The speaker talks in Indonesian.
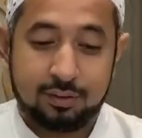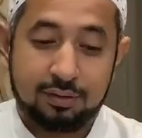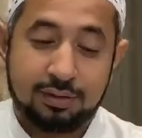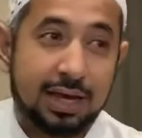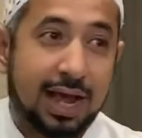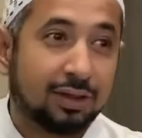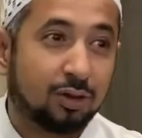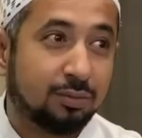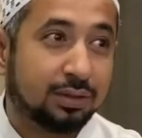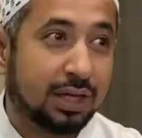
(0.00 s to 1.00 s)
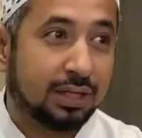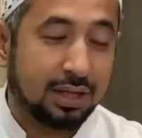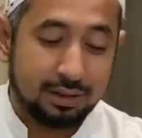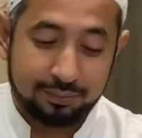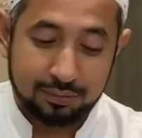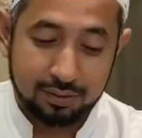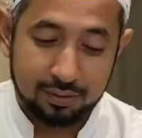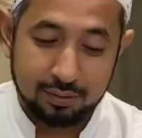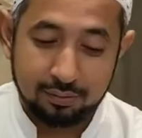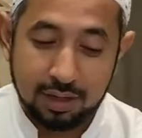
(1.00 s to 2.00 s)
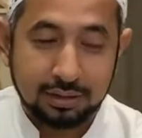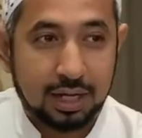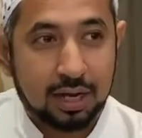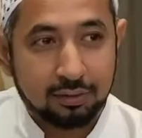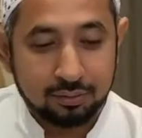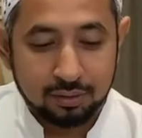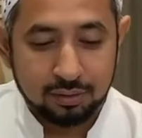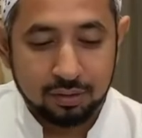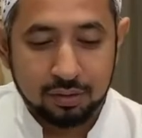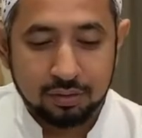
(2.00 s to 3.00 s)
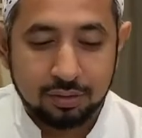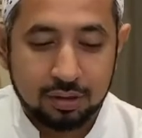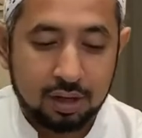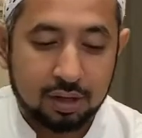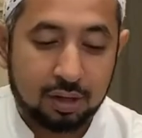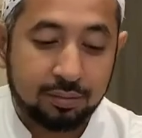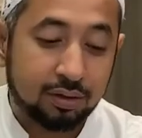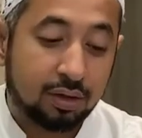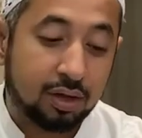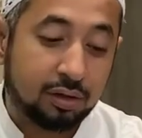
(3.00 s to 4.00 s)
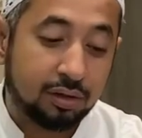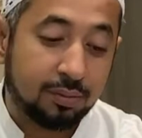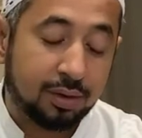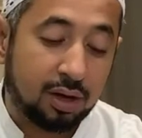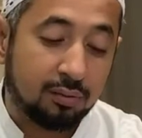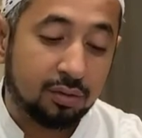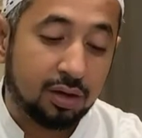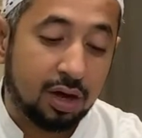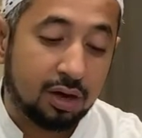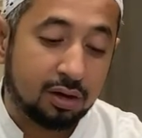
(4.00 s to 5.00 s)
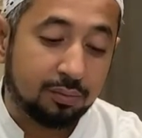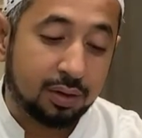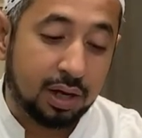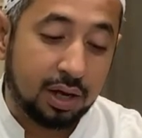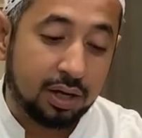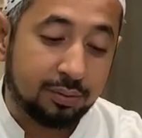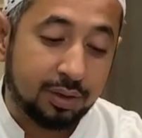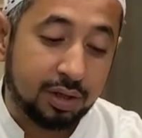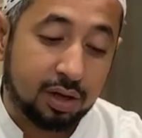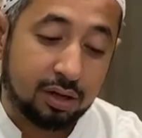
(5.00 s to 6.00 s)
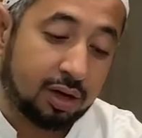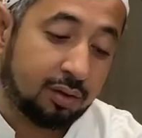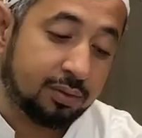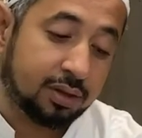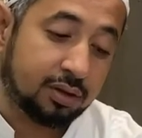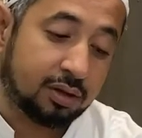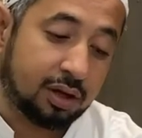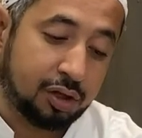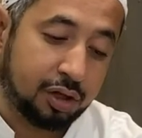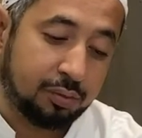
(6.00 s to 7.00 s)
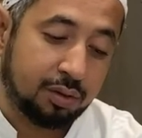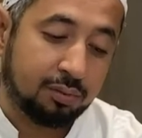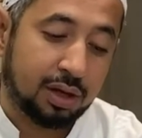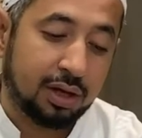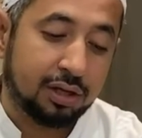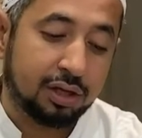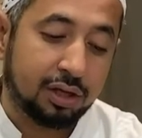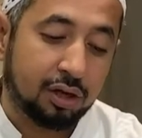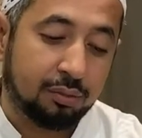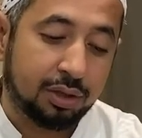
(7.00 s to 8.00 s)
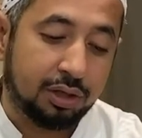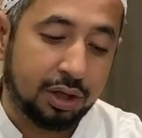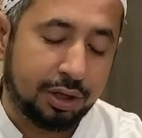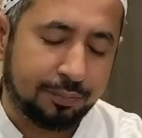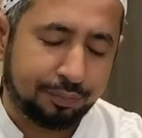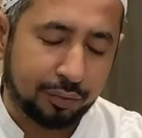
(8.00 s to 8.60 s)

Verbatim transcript: Si ngantuk misalnya, baca Bismillahirrahmanirrahim. Alhamdulillah rabbil alamin. Arrahmanirrahim. Maliki yaumiddin.